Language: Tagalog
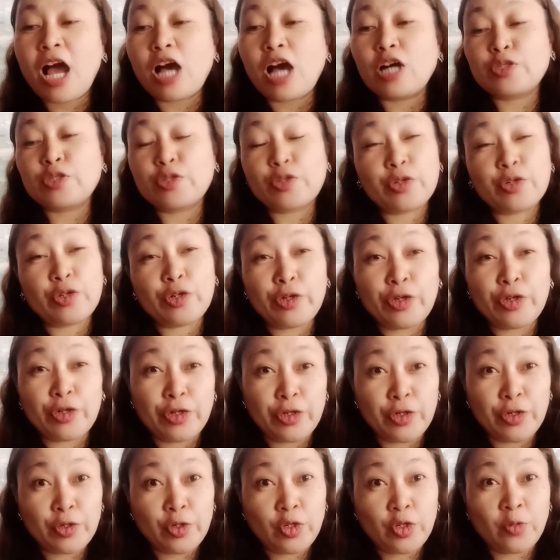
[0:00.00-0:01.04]
How to grow
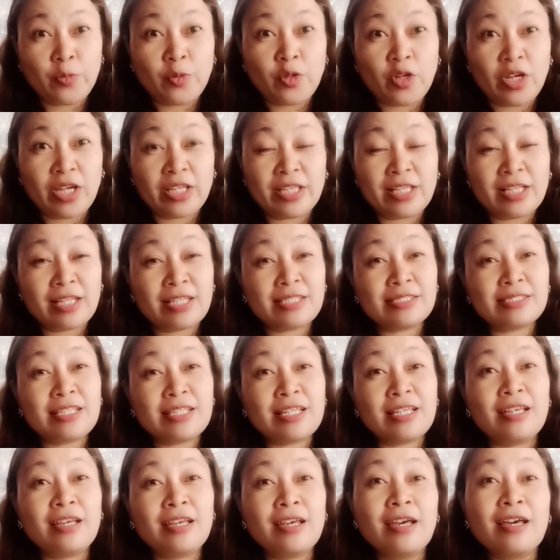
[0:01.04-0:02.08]
your YouTube channel.
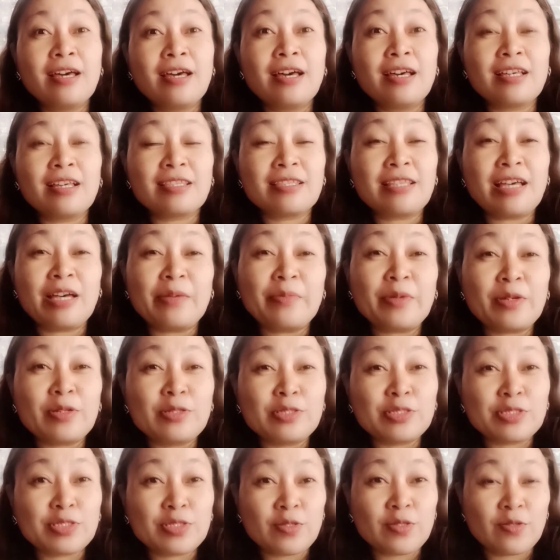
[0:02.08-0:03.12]
Kasi ang daming
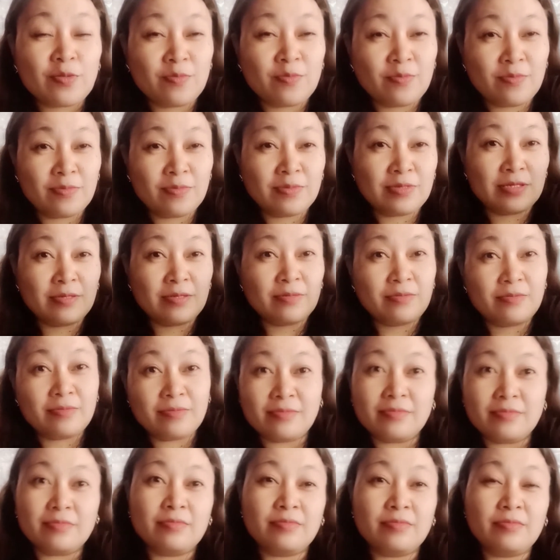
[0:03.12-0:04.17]
gustong
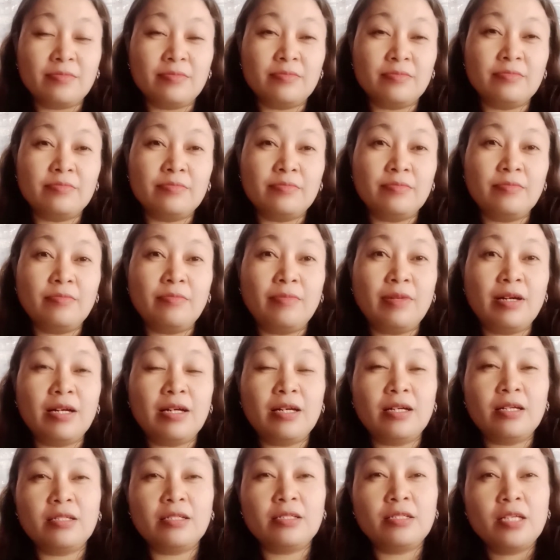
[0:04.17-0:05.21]
um,
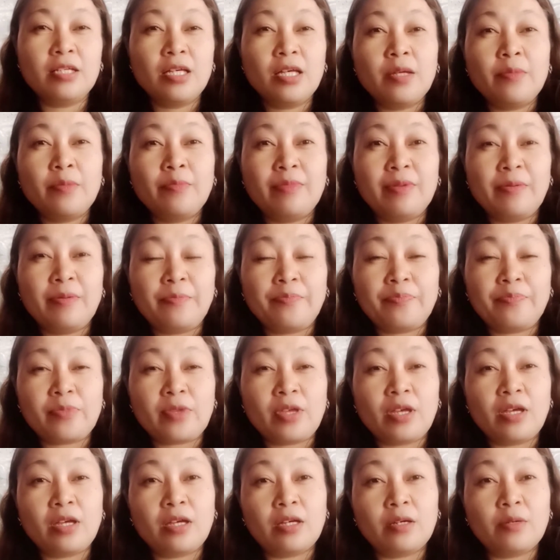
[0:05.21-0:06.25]
ma,
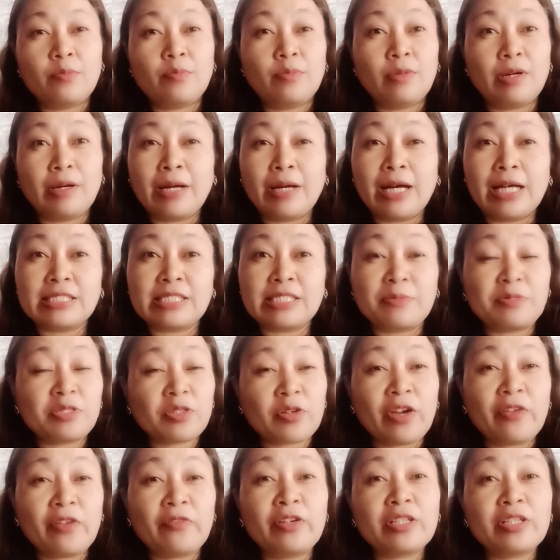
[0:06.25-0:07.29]
na mga
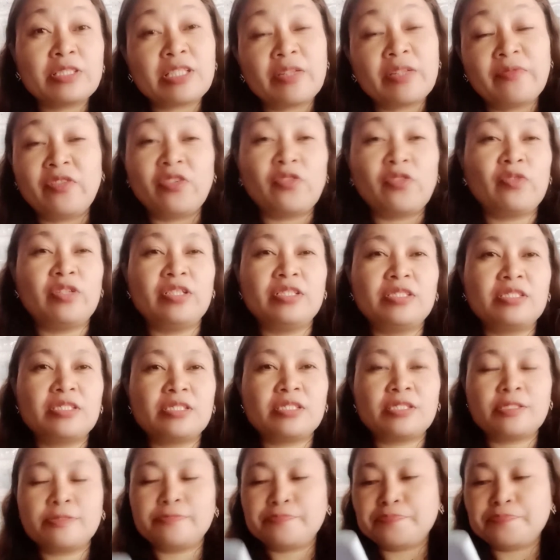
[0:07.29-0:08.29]
subscribers and viewers.